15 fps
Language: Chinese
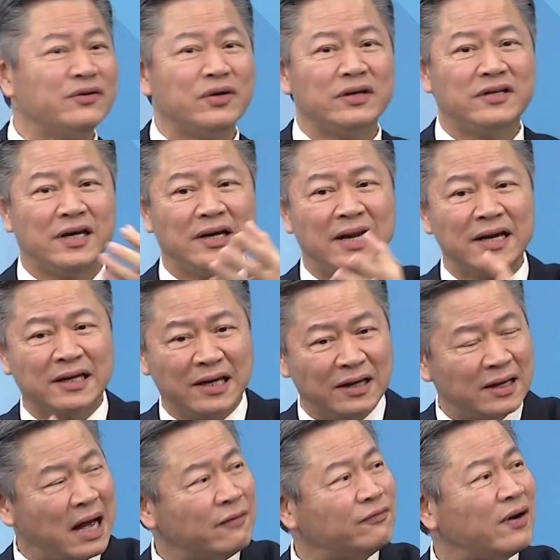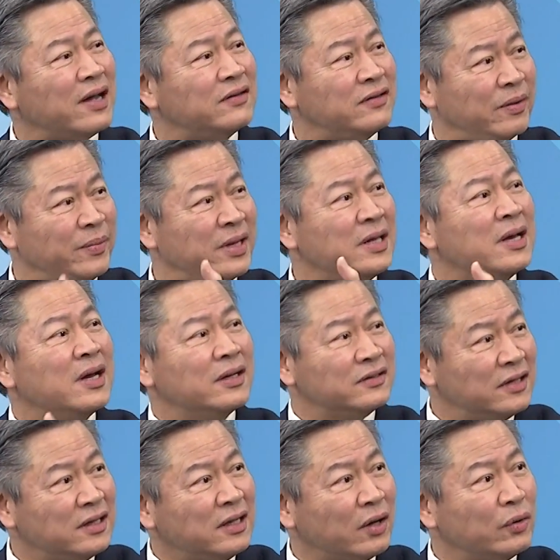税钱来给阿富汗人民
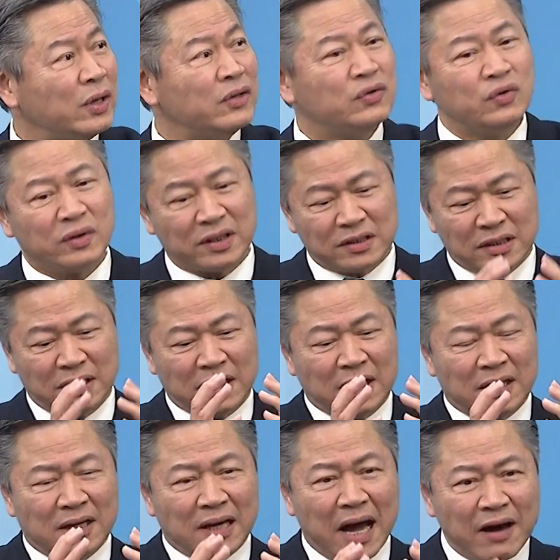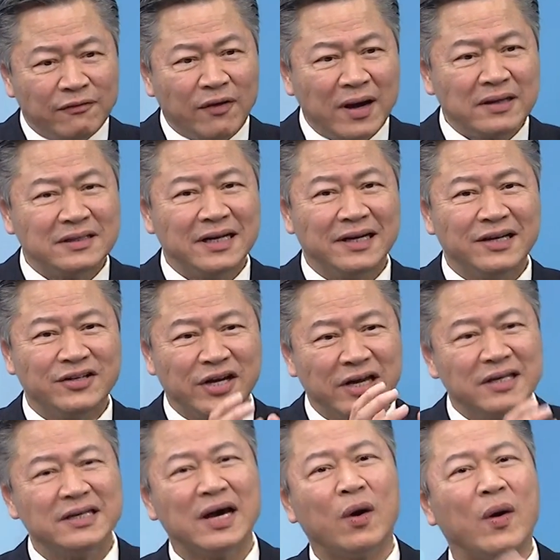人道援助，可是。阿富汗人的钱
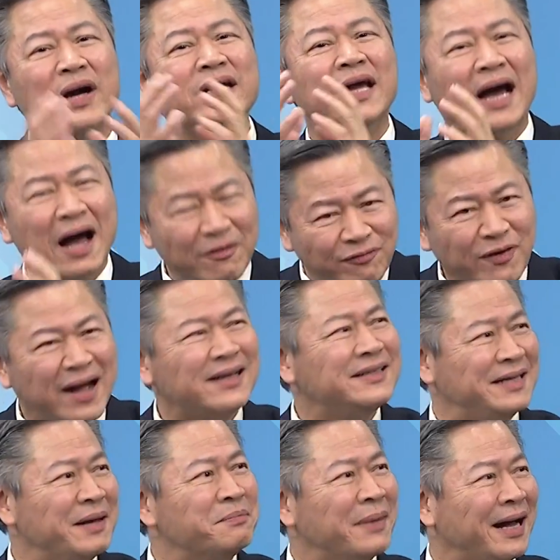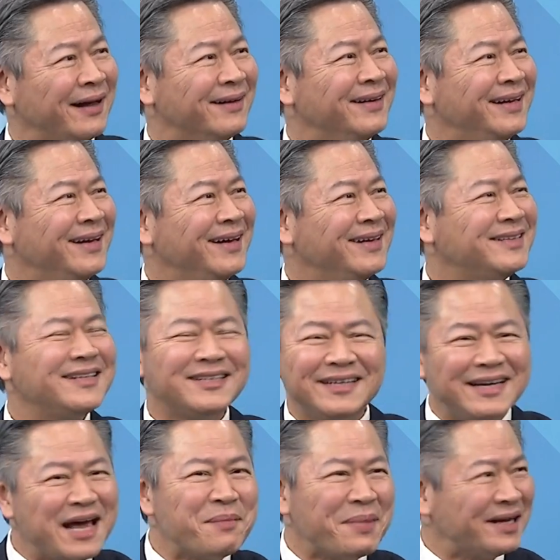应该还给阿富汗人嘛？是吗？这
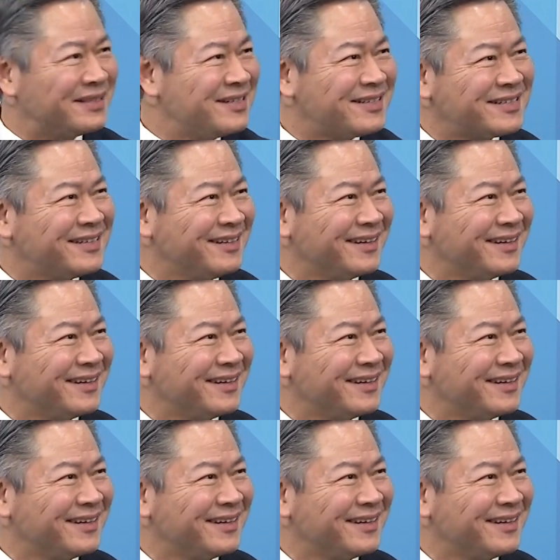是两码子事。